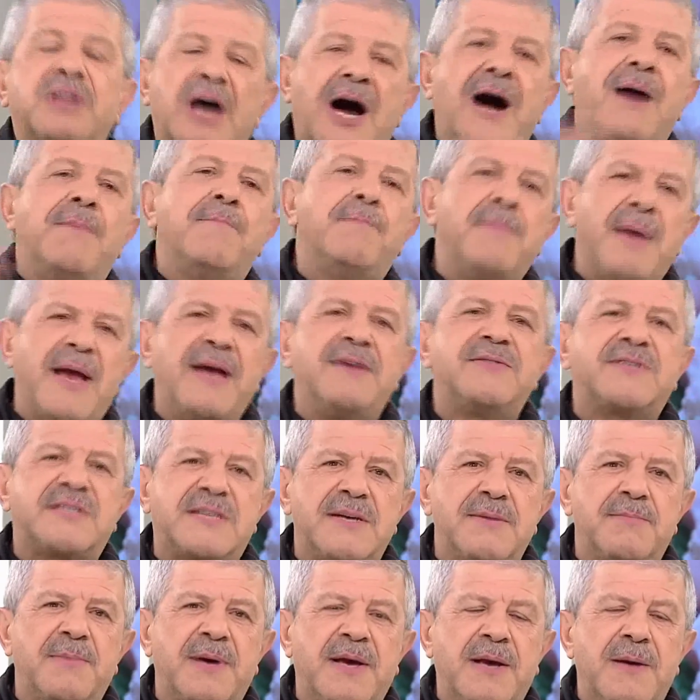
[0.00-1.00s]
Tam
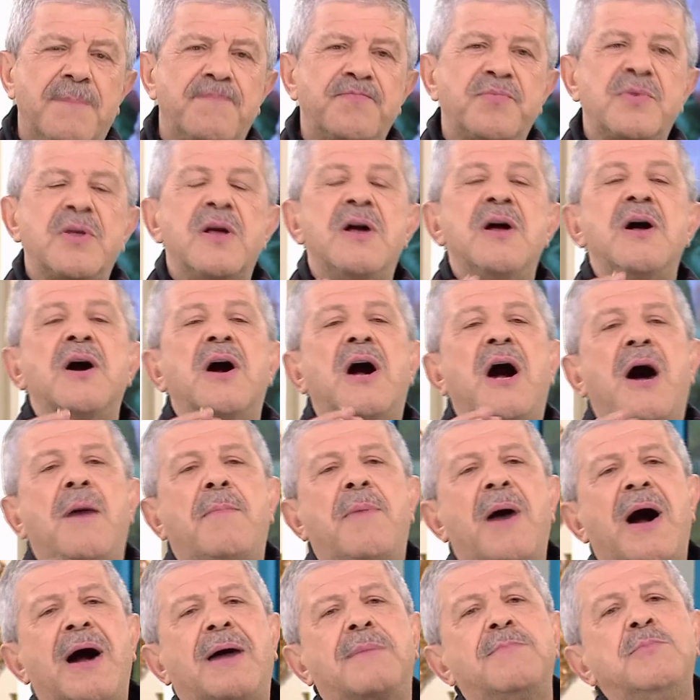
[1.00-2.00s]
mevsimi
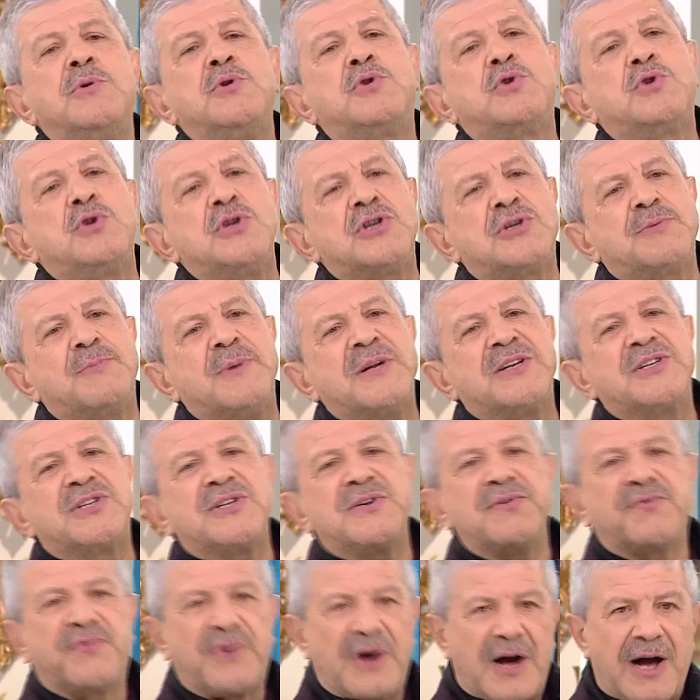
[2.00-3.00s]
kabak müthiş bir
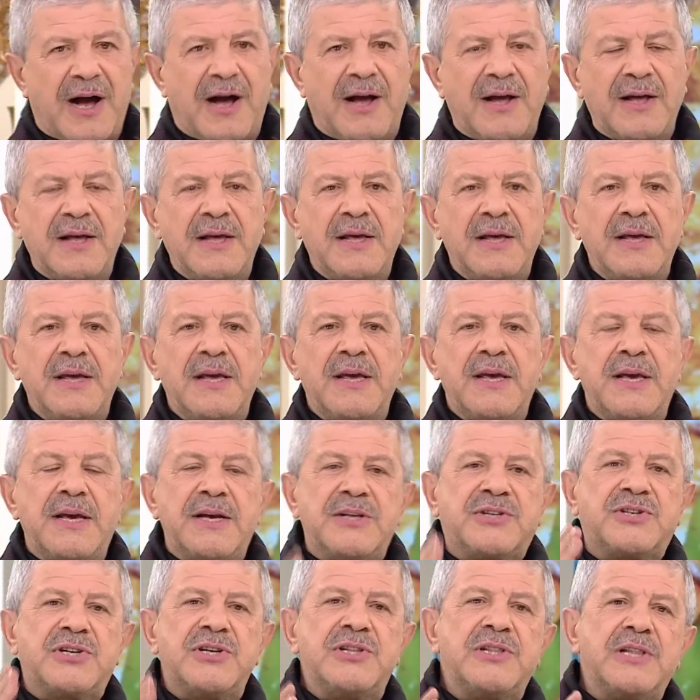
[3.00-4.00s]
şifa.
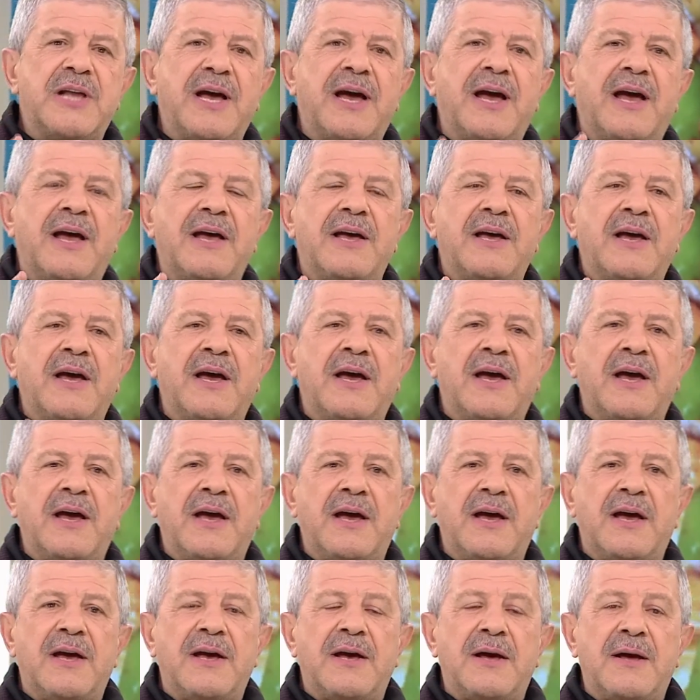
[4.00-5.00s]
İçinde e,
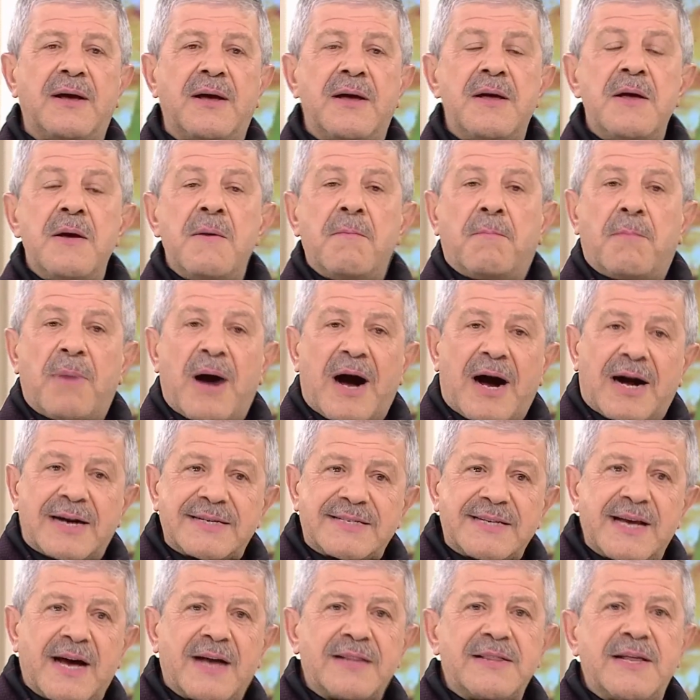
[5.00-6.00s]

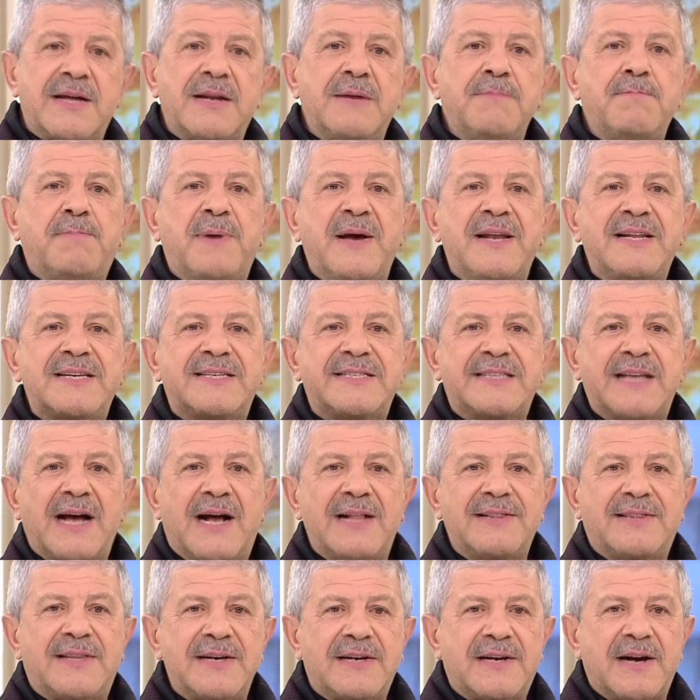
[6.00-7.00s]
bağırsakların
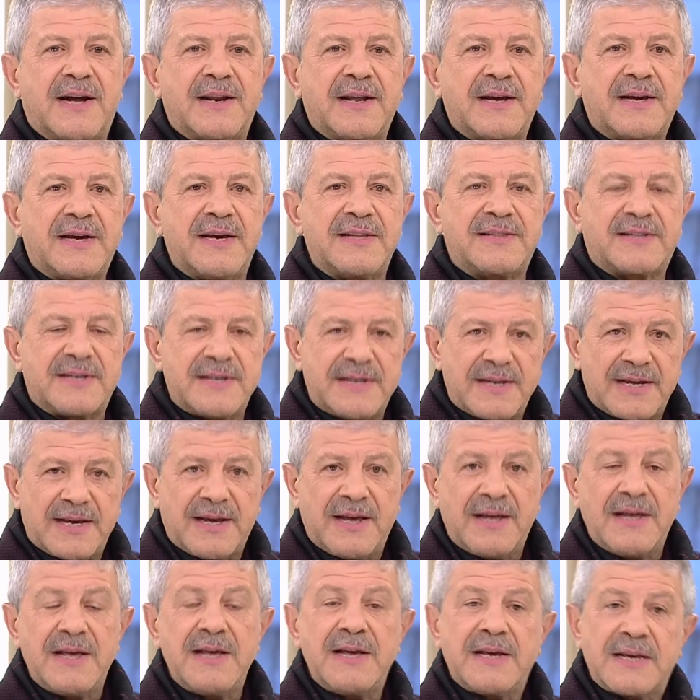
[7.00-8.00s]
peristaltik
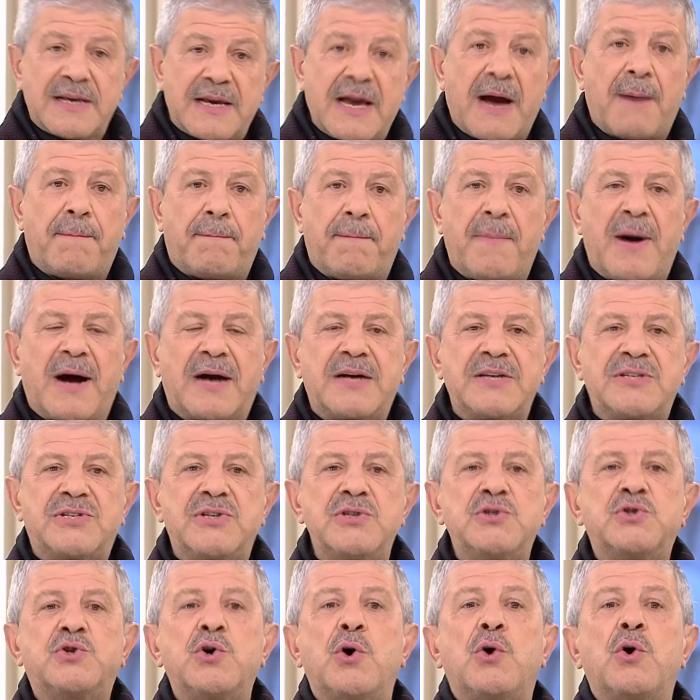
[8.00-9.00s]
hareketini yapmak
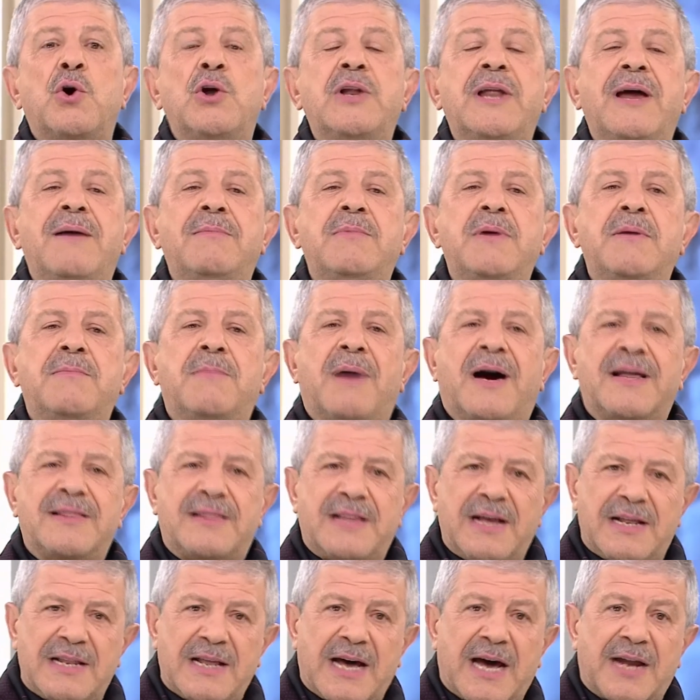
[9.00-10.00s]
için çok önemli
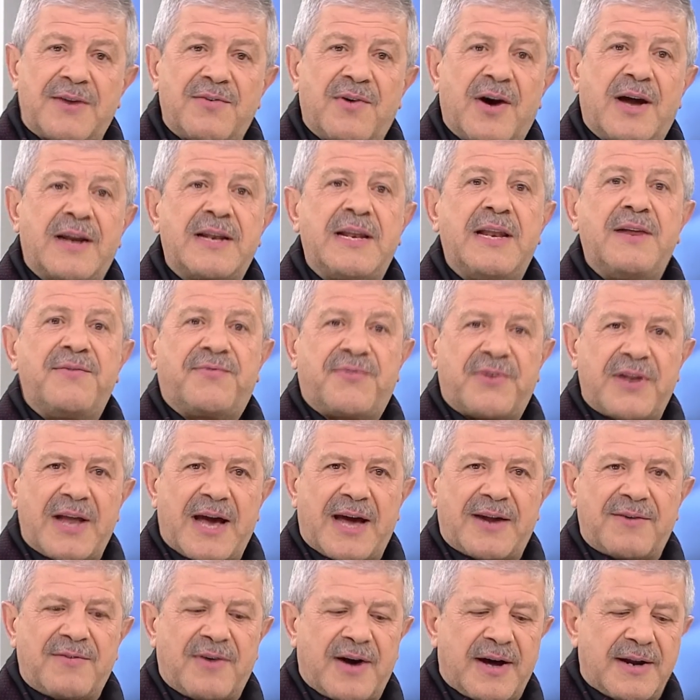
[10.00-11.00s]
maddeler var,
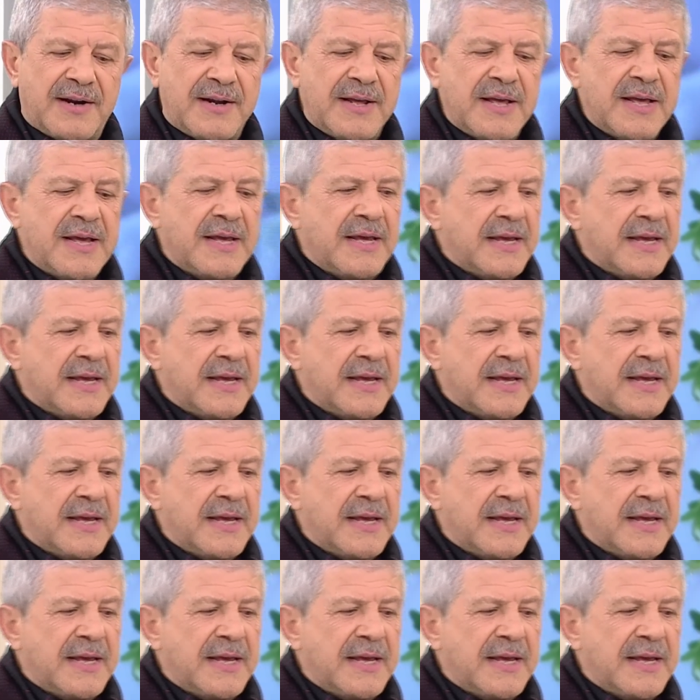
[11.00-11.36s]
lifler var.